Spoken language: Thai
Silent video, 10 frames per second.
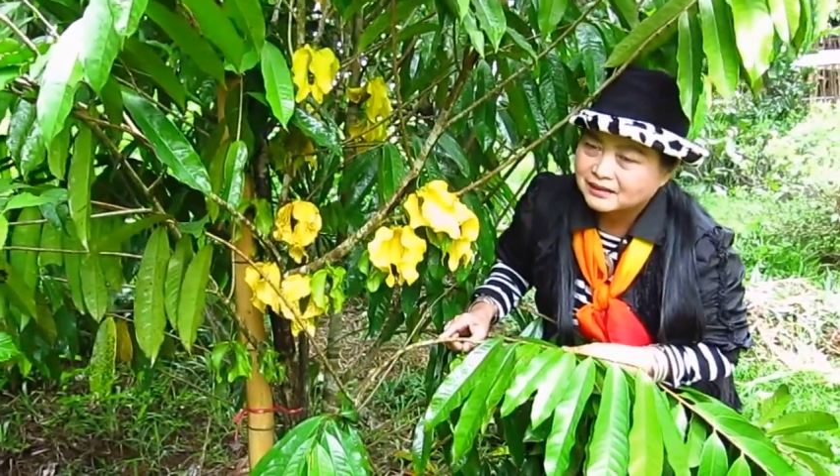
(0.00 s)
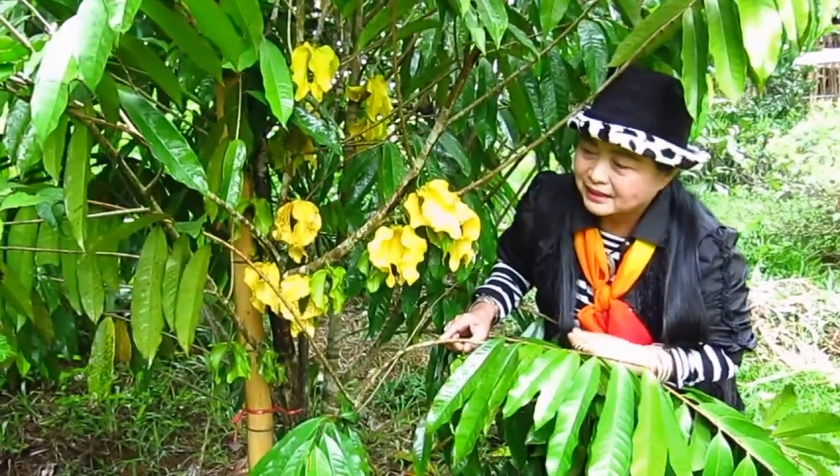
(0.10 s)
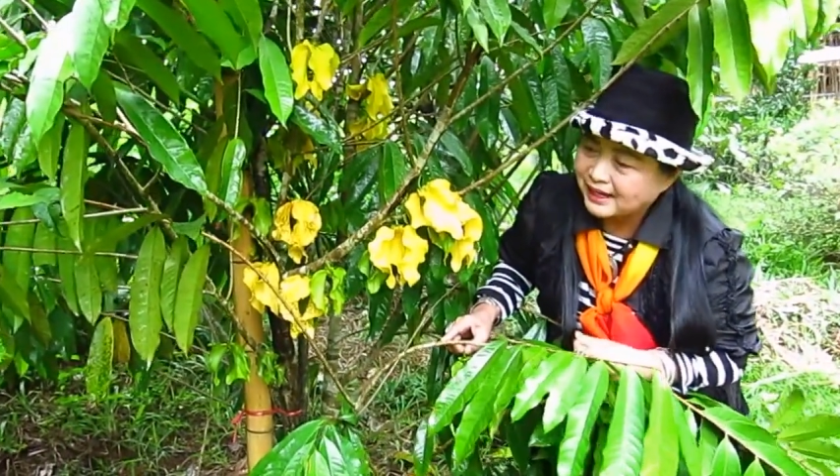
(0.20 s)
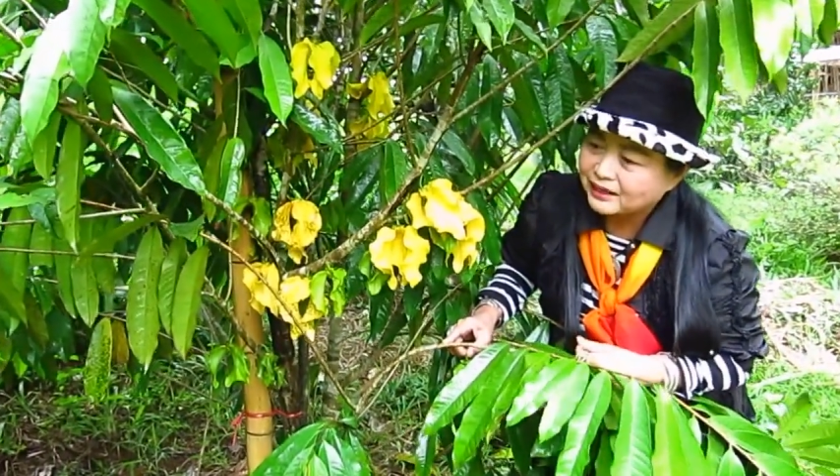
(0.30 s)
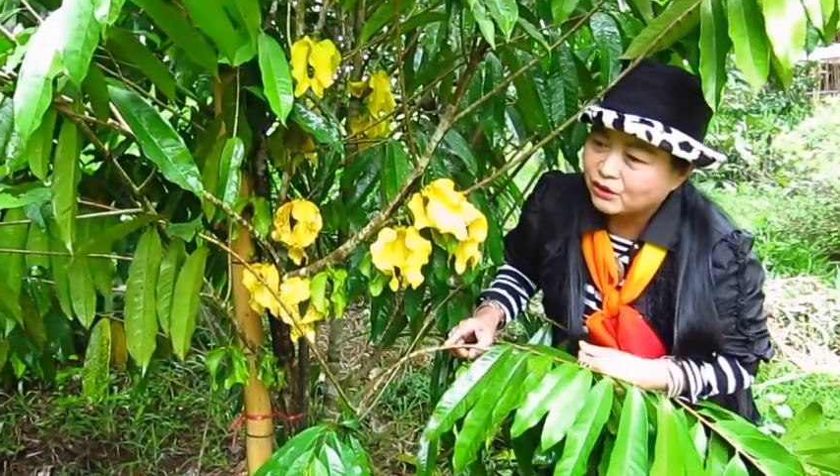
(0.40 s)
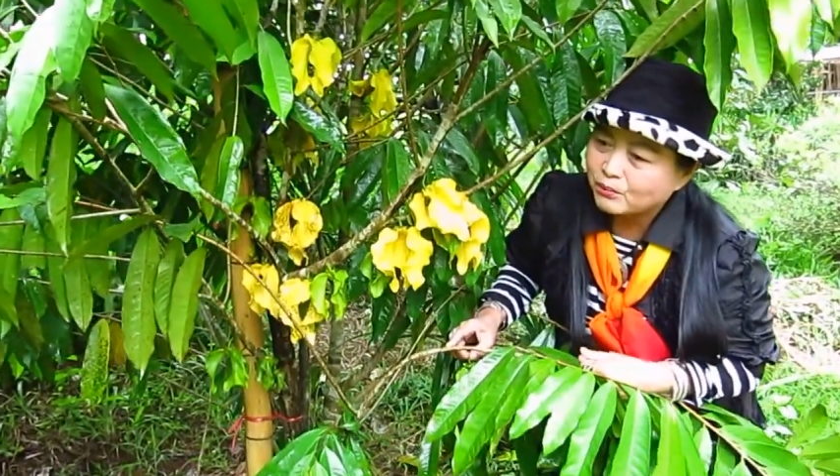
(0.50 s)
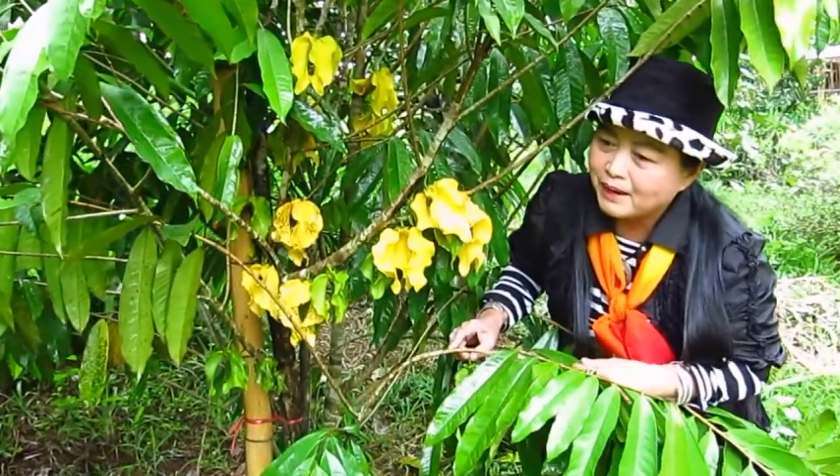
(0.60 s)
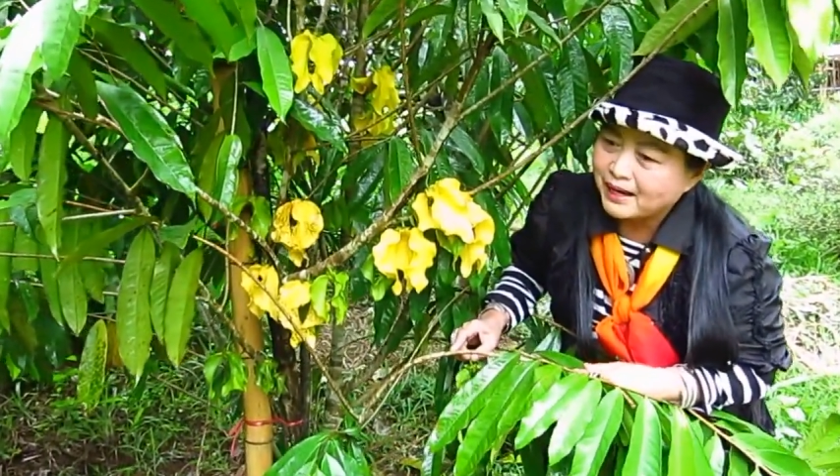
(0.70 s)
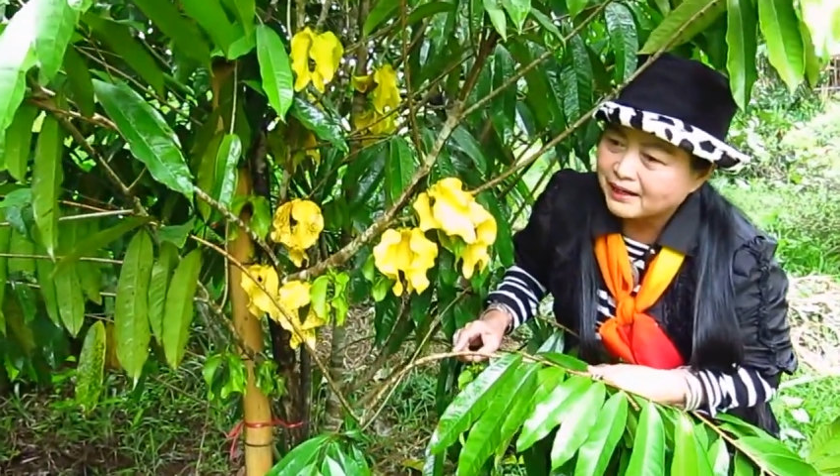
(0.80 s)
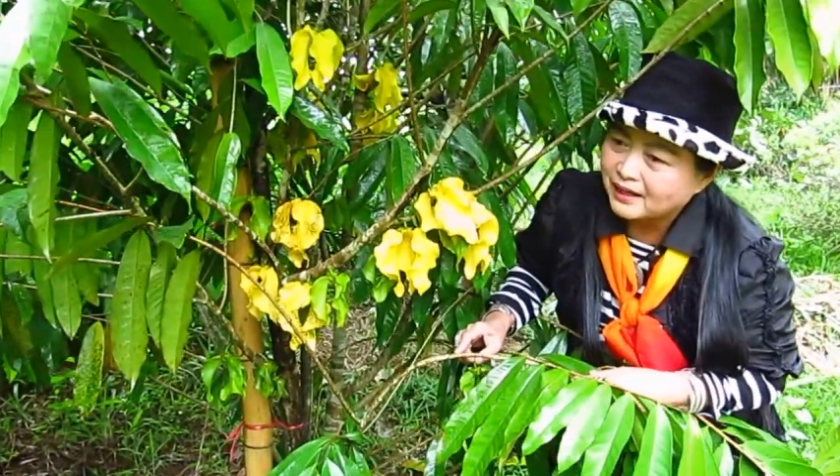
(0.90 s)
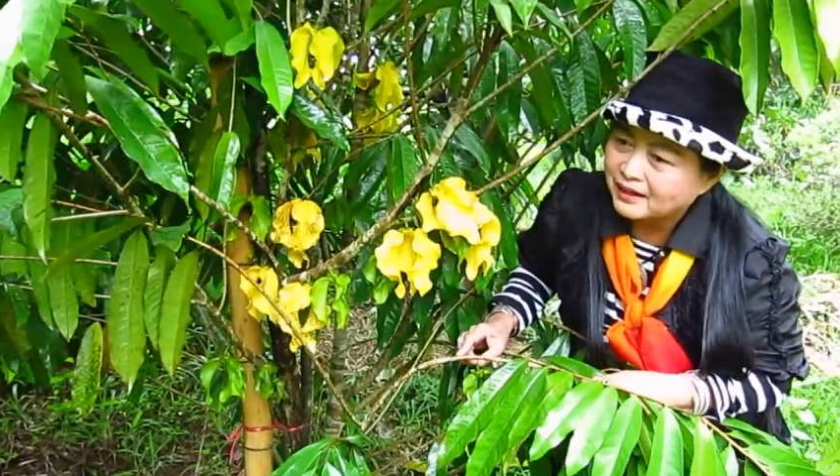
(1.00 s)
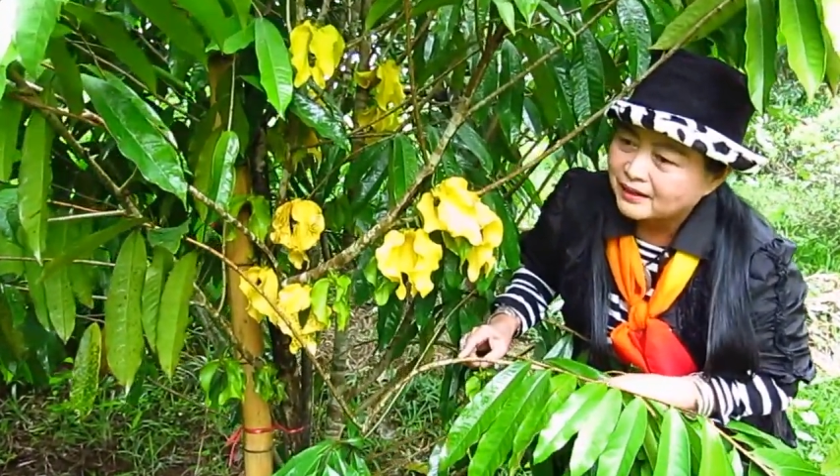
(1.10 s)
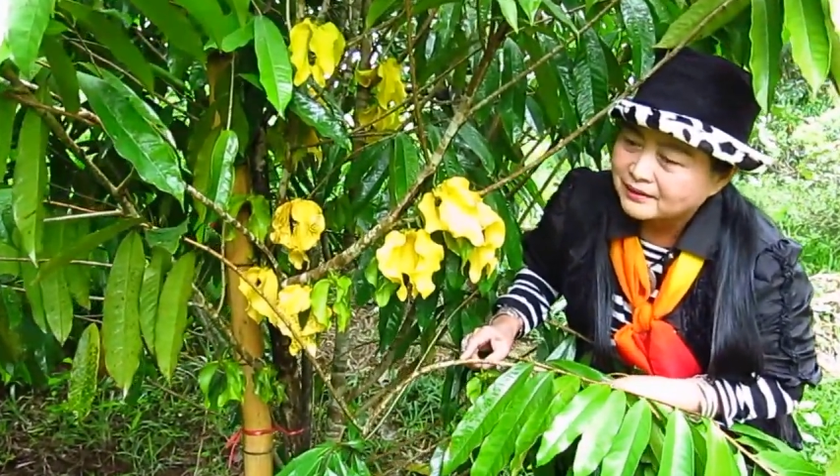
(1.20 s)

สกัดออกมาเนี่ย